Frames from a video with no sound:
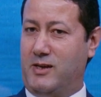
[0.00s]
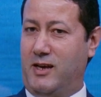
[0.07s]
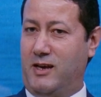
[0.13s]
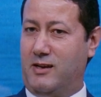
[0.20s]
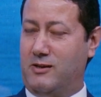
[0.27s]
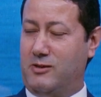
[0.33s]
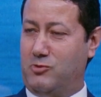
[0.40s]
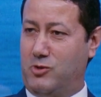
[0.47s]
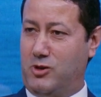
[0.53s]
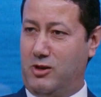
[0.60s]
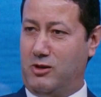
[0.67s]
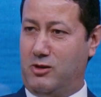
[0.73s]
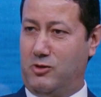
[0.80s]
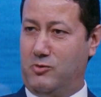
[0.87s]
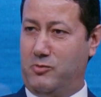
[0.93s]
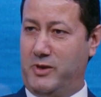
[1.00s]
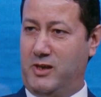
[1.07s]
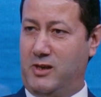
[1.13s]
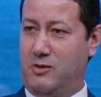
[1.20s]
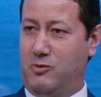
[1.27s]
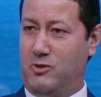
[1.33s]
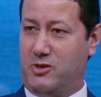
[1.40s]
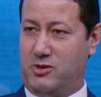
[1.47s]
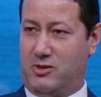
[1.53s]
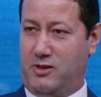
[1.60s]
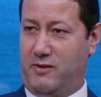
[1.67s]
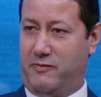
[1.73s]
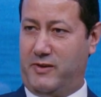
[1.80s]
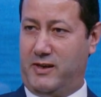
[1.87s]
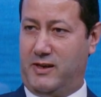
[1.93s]
من احد الادوار القوميه
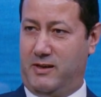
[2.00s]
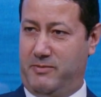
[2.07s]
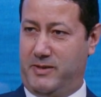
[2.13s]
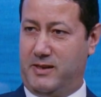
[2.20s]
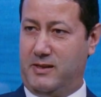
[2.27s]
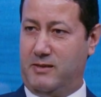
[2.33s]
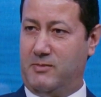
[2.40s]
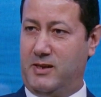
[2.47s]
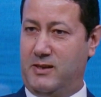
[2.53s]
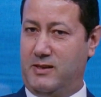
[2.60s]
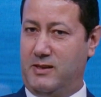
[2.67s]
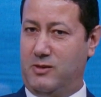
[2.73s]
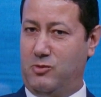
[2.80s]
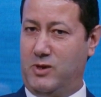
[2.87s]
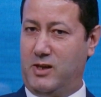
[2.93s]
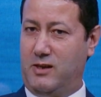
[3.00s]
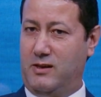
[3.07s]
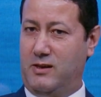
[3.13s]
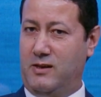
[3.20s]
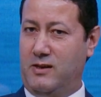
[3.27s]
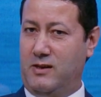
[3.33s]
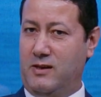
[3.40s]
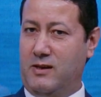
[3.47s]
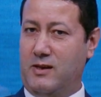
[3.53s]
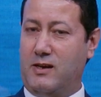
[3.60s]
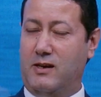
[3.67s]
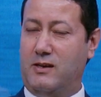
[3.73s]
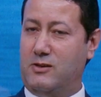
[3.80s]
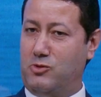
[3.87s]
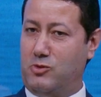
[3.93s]
والاشارات الفنيه اللي بيقدمها للدوله
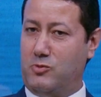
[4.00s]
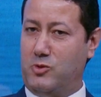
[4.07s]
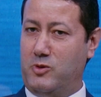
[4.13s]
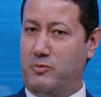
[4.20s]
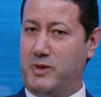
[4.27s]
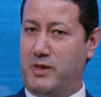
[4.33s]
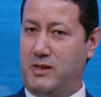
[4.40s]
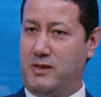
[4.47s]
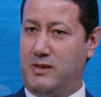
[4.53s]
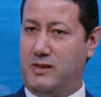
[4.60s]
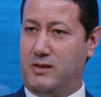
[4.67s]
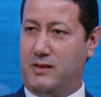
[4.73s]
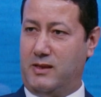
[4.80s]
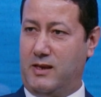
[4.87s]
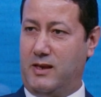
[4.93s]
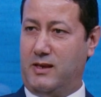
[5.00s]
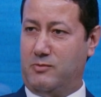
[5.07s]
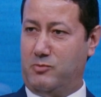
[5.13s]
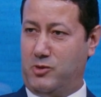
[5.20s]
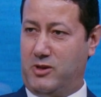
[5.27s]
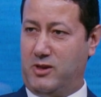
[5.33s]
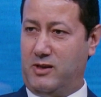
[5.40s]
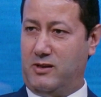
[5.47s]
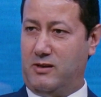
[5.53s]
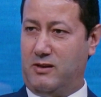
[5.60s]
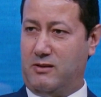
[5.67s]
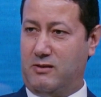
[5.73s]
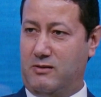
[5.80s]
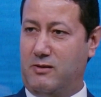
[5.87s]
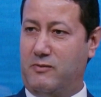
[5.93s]
كان لها دور مهم جدا ساعد متخذ
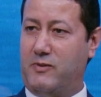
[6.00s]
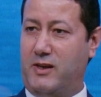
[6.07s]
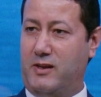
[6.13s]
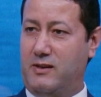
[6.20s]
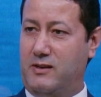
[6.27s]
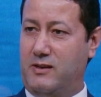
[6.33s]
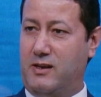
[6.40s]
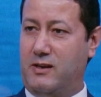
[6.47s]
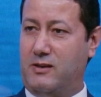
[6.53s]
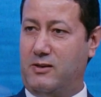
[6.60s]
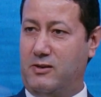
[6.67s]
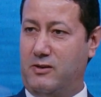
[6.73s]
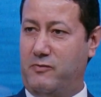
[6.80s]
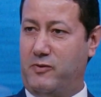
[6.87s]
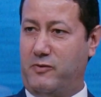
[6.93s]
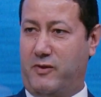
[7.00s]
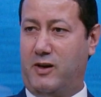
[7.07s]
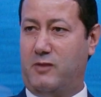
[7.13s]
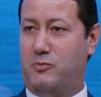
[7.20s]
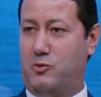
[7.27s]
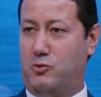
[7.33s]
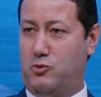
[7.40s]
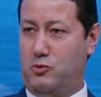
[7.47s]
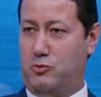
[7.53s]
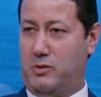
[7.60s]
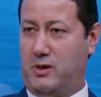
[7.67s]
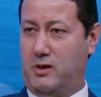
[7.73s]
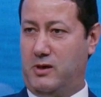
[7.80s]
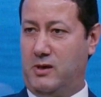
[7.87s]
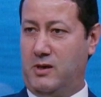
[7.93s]
القرار في تحديد ساعه الصفر في حرب
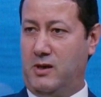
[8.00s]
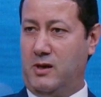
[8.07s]
اكتوبر